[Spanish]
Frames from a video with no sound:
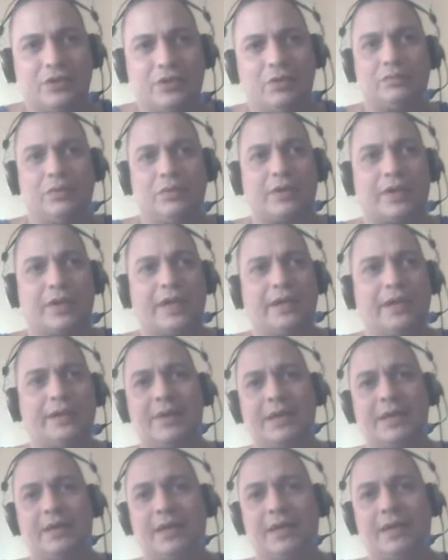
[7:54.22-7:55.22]
eh, ¿cómo
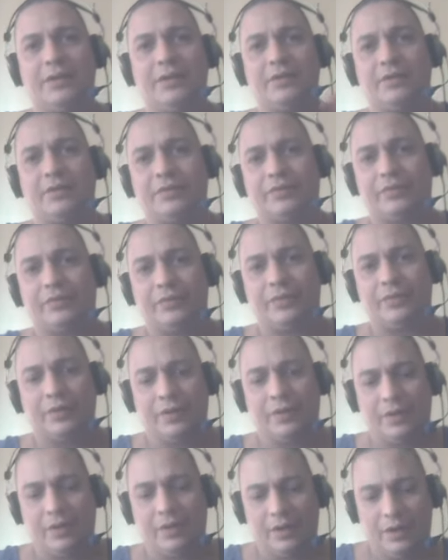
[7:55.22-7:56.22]
se dice?,
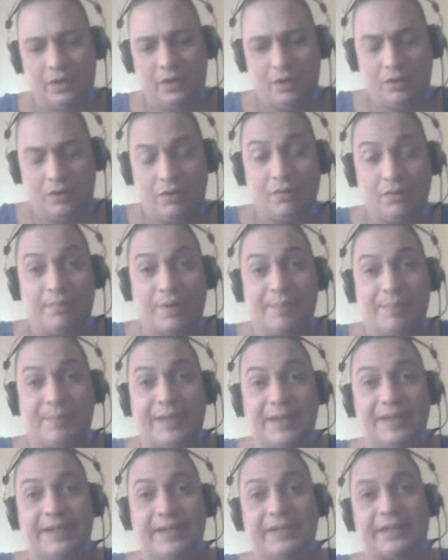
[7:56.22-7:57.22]
equilibrado
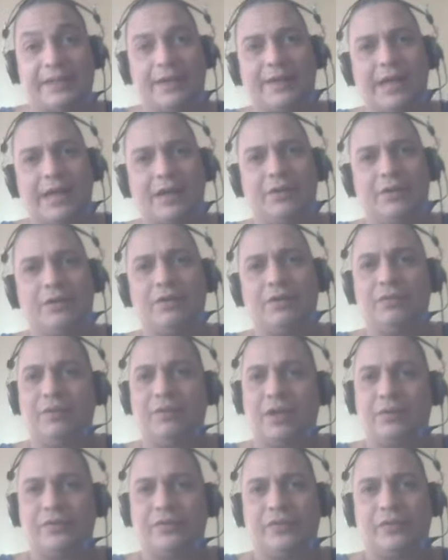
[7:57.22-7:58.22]
oh, de
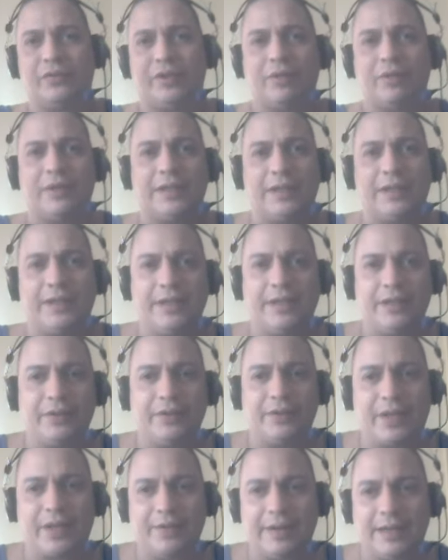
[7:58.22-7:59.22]
la política
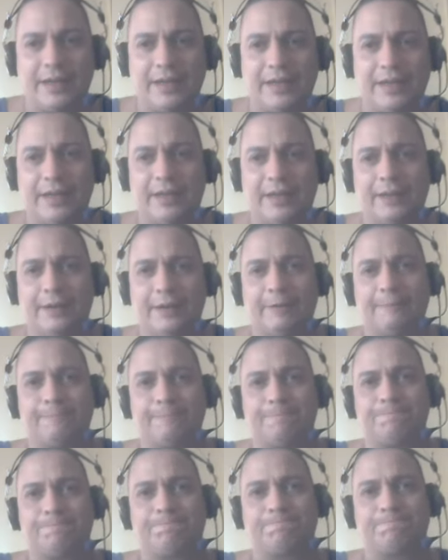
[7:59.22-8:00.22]
y de la realidad
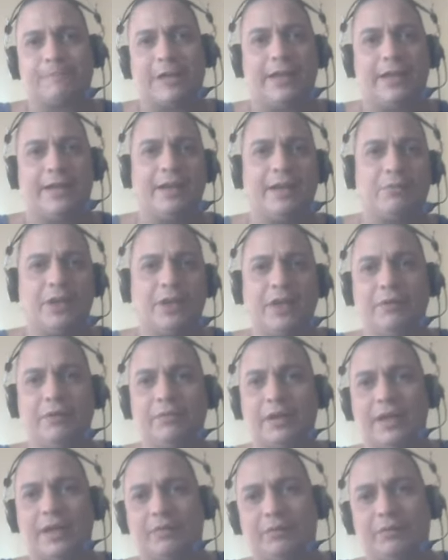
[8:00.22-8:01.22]
venezolana.
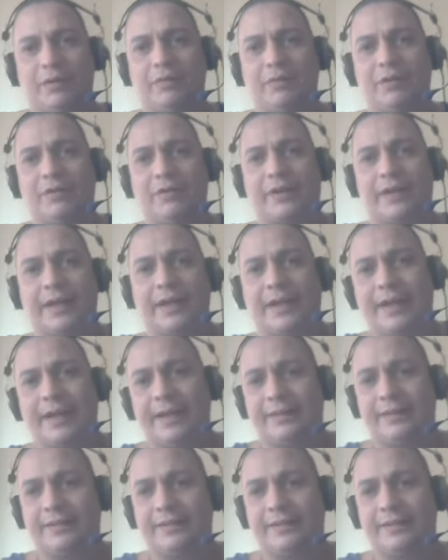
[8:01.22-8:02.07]
Pues, Santo Cristo.